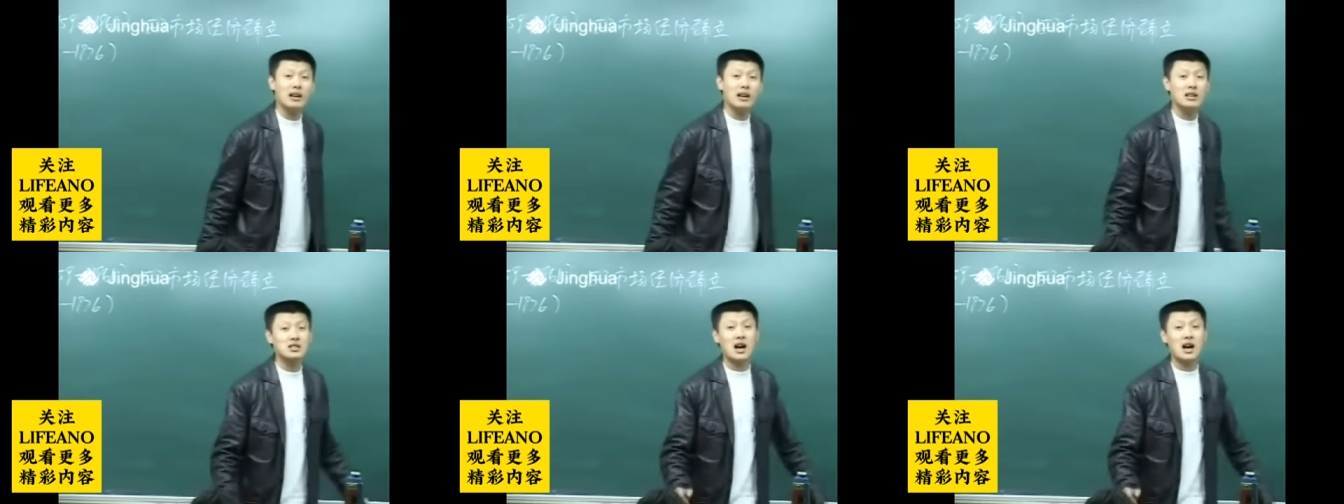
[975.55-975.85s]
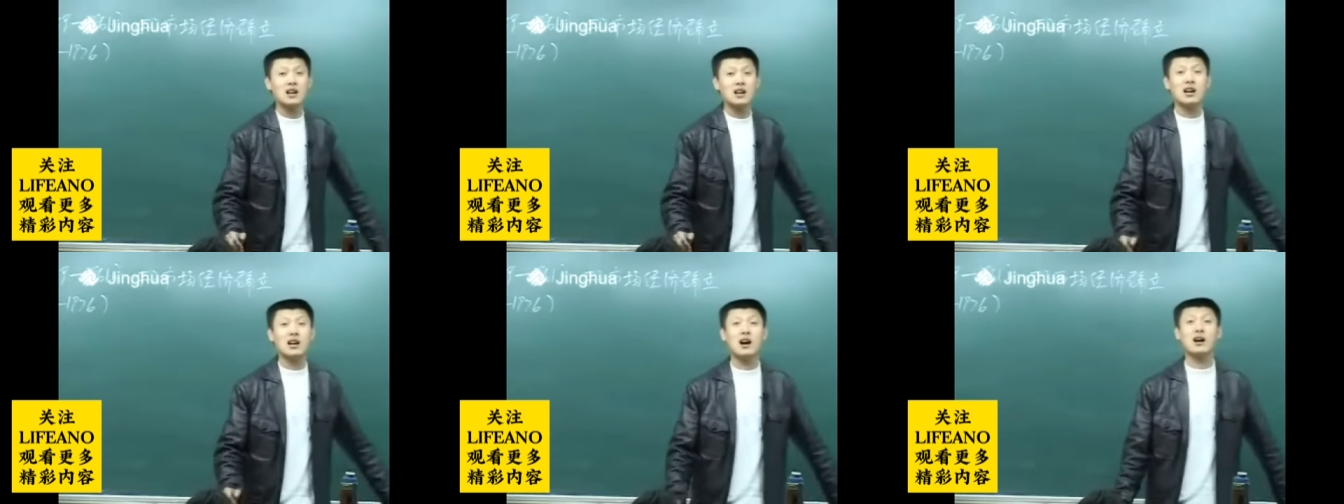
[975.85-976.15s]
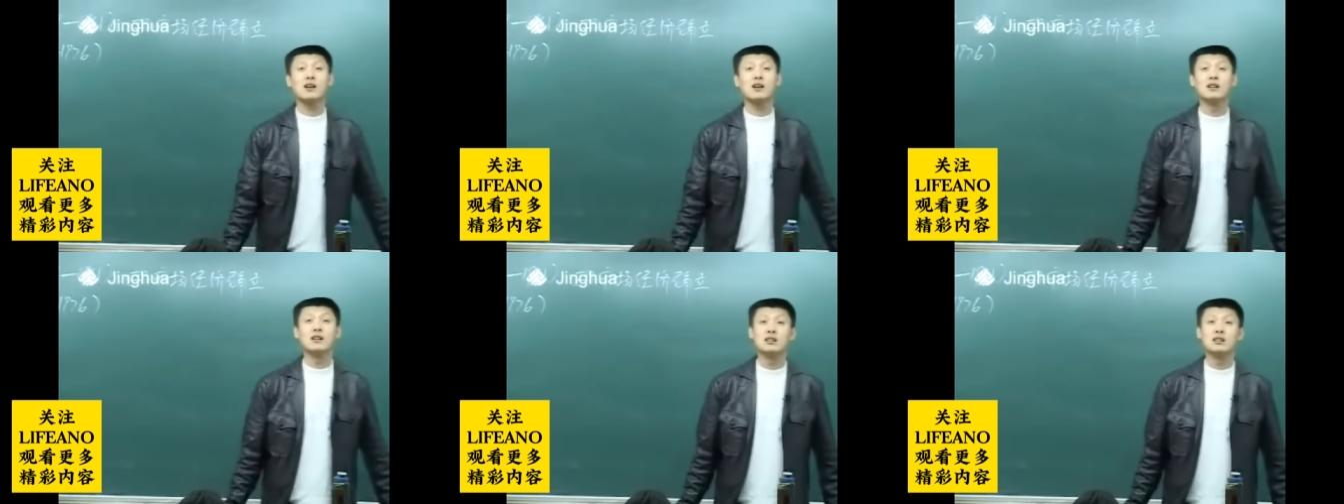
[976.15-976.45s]
那厂
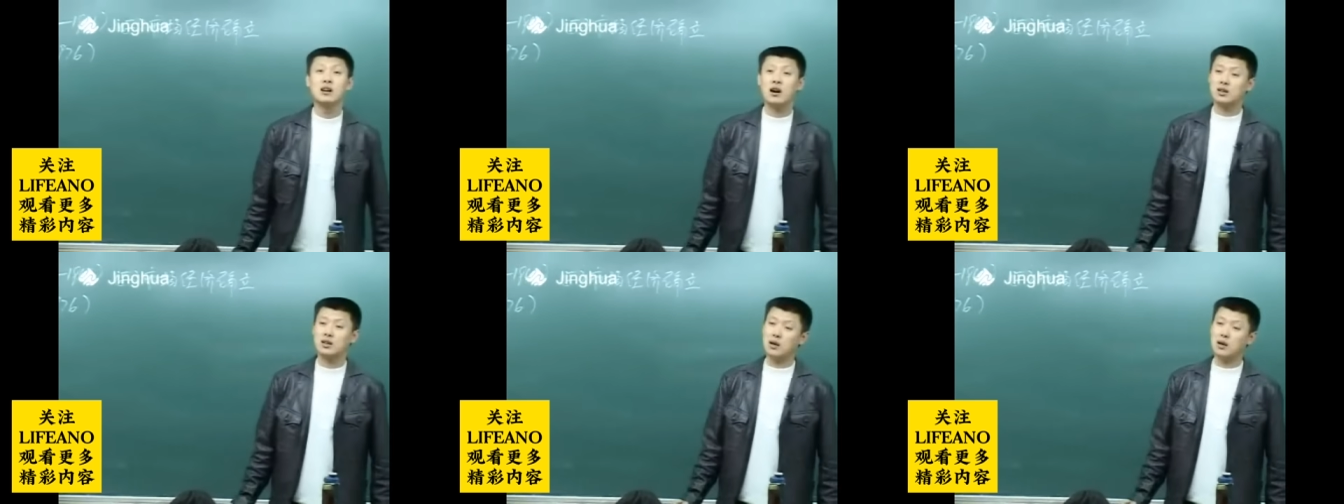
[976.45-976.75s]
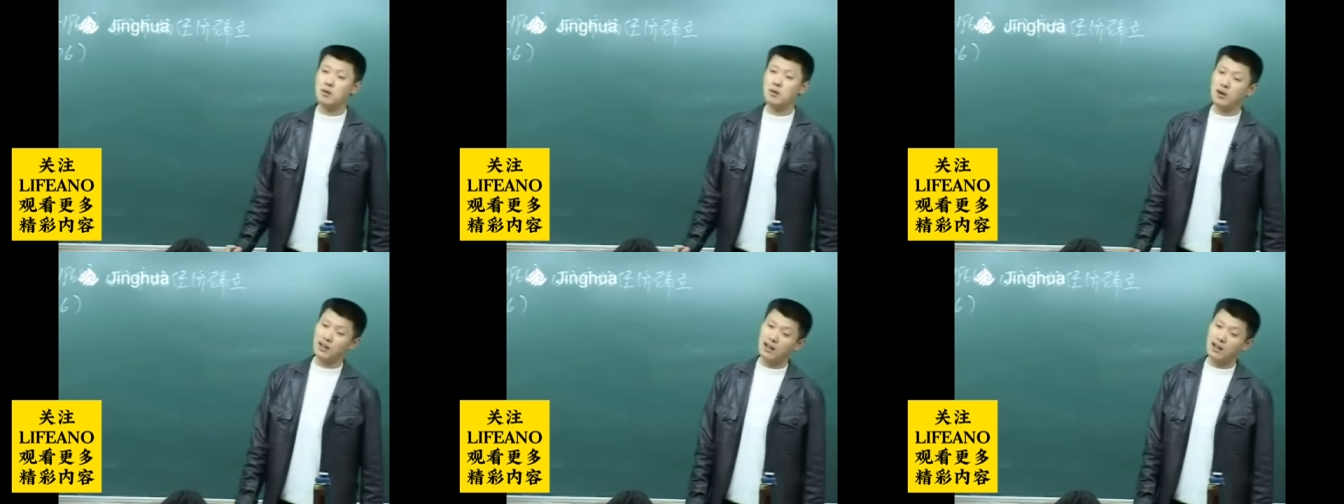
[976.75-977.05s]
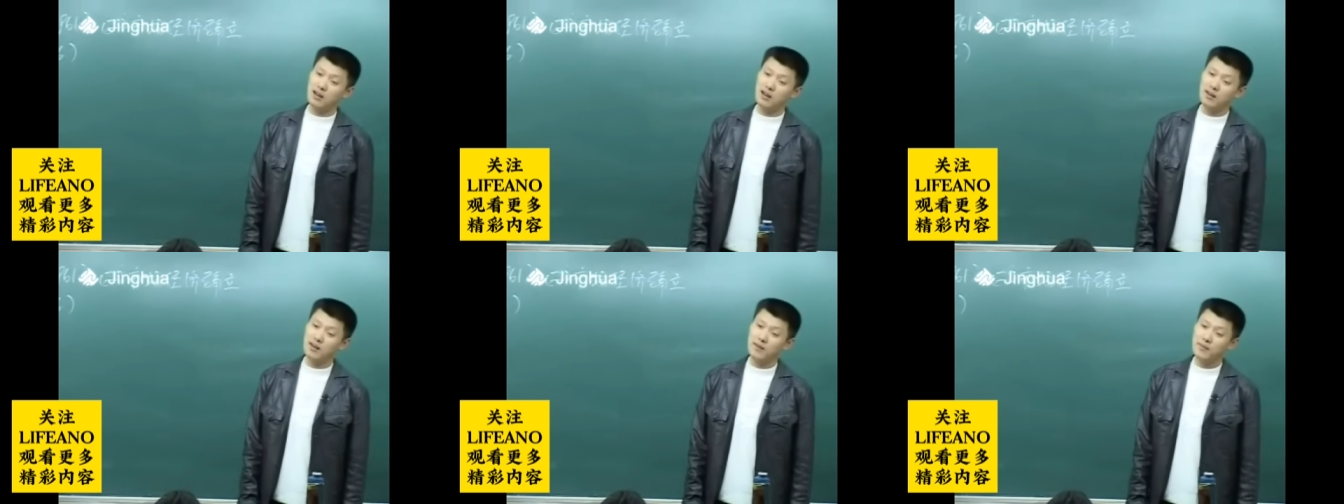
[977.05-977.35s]
长好当不好
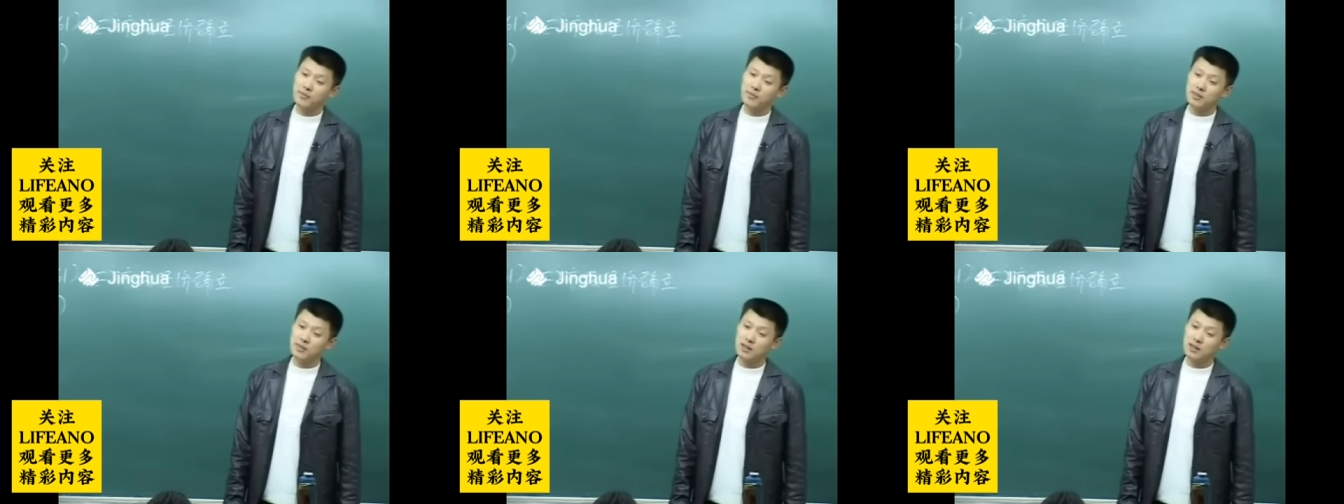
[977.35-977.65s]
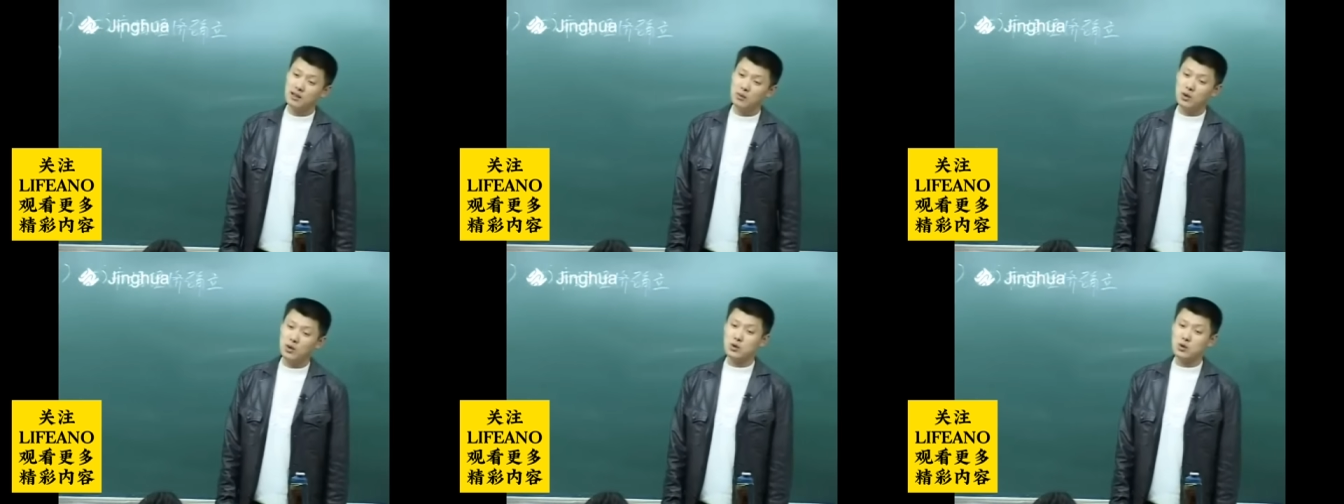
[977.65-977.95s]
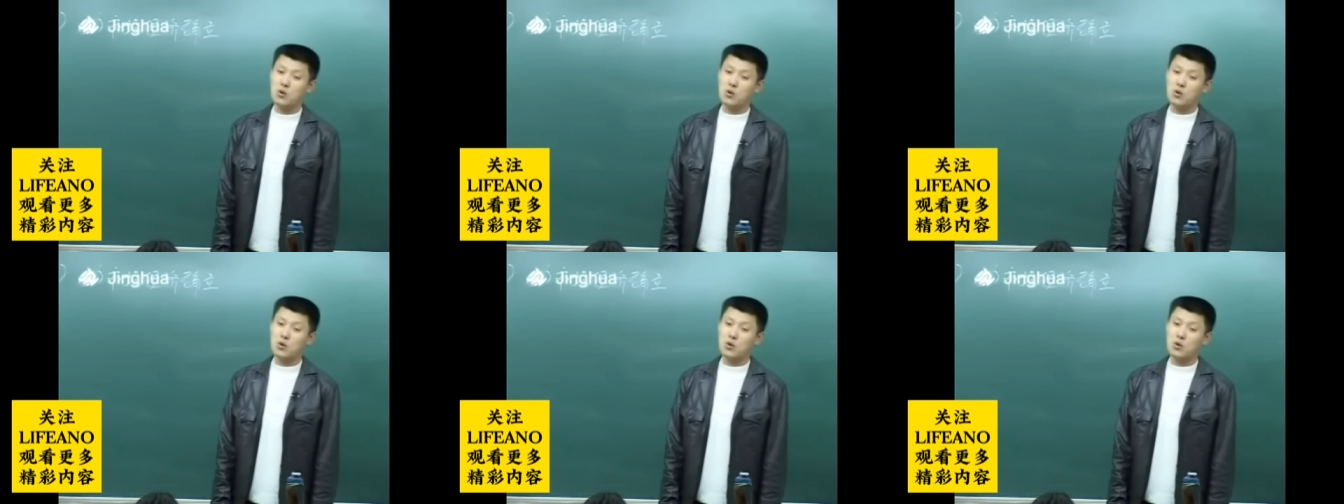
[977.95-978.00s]
当？我